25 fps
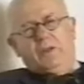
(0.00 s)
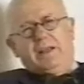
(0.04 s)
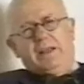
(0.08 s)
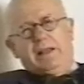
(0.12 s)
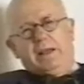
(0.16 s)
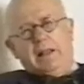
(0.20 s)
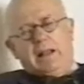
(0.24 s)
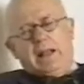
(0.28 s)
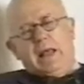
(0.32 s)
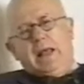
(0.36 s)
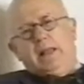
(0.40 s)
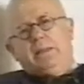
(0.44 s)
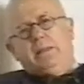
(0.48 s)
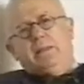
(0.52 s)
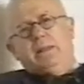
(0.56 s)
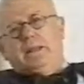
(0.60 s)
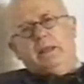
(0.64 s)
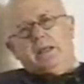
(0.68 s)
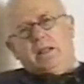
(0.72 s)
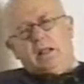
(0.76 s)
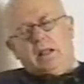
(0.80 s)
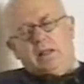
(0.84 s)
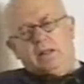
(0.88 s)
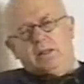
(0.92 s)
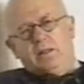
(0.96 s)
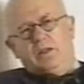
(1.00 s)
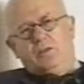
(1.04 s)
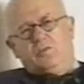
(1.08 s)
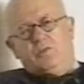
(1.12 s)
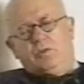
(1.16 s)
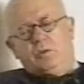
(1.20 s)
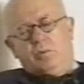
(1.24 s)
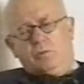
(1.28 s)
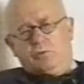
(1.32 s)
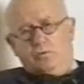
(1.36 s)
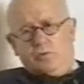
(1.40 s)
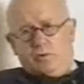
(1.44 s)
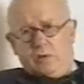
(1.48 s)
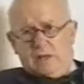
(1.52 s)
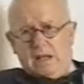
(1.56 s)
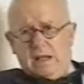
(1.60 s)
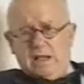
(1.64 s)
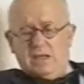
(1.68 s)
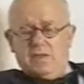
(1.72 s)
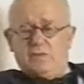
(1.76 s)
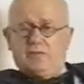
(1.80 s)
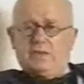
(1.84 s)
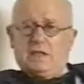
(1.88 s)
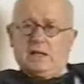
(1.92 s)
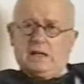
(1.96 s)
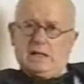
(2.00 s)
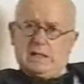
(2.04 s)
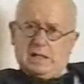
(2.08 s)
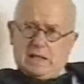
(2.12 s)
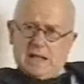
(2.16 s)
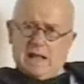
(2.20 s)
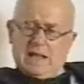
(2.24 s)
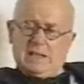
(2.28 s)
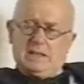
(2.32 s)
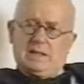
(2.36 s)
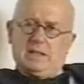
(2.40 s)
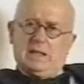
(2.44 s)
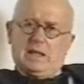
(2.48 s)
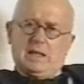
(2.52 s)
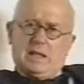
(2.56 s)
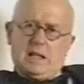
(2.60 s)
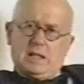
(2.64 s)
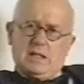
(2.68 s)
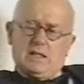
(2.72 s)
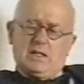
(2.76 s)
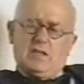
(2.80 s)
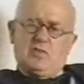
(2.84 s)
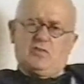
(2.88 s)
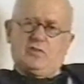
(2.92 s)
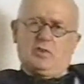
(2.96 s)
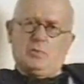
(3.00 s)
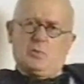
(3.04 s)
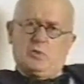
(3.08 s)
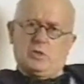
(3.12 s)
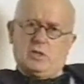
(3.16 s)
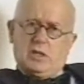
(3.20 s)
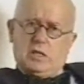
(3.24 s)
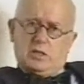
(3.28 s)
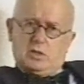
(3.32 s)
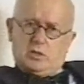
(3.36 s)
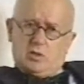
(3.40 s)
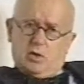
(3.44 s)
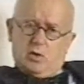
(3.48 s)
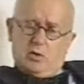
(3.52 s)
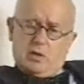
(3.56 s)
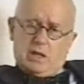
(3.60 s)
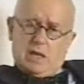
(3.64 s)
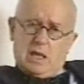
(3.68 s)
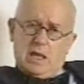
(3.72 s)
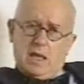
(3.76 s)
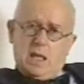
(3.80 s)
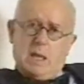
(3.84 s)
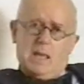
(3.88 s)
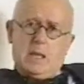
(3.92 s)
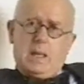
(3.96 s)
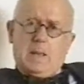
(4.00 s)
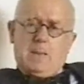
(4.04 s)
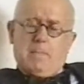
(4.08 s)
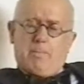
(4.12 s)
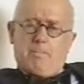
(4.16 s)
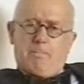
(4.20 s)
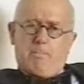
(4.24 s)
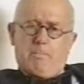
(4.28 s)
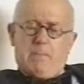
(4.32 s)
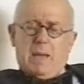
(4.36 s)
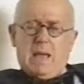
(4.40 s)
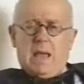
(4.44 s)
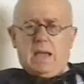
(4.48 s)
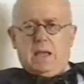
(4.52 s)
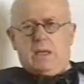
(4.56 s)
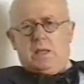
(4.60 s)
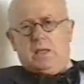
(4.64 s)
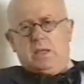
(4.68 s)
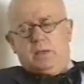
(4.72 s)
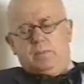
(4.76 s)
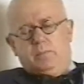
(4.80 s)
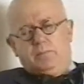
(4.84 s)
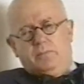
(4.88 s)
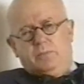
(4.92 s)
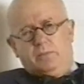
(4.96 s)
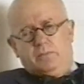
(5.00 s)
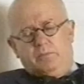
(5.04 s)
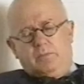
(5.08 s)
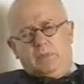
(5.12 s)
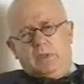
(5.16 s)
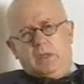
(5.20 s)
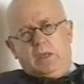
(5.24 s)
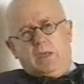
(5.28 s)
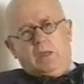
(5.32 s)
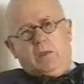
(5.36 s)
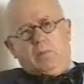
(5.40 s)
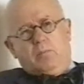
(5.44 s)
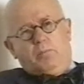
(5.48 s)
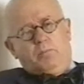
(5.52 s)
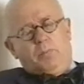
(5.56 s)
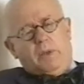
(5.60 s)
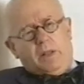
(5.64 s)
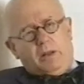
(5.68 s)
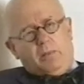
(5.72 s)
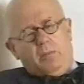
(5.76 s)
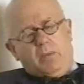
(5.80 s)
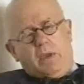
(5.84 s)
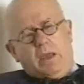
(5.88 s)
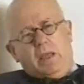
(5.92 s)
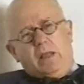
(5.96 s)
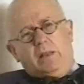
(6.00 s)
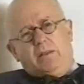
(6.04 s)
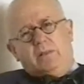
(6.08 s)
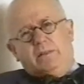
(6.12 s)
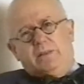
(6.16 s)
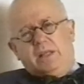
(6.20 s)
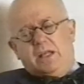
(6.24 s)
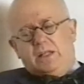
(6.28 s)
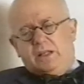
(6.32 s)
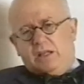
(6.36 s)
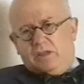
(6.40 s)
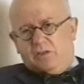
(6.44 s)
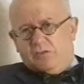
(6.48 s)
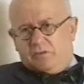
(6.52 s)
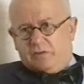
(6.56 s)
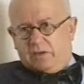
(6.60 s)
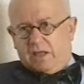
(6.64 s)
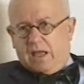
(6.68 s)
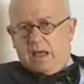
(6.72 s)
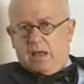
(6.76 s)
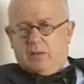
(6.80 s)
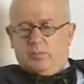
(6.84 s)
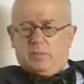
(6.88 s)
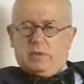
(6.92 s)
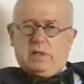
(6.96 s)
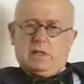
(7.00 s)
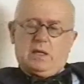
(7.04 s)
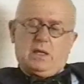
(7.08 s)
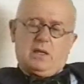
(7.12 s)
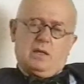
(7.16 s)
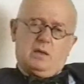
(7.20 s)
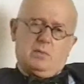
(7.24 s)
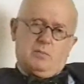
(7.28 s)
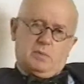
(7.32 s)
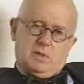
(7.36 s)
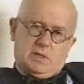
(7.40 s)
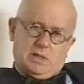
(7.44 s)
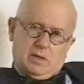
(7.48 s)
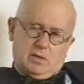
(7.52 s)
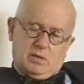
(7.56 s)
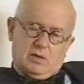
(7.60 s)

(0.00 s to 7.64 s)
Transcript: grande, grandissimo giornalista, grande, grandissimo direttore, ma per me detestabile, mettiamo le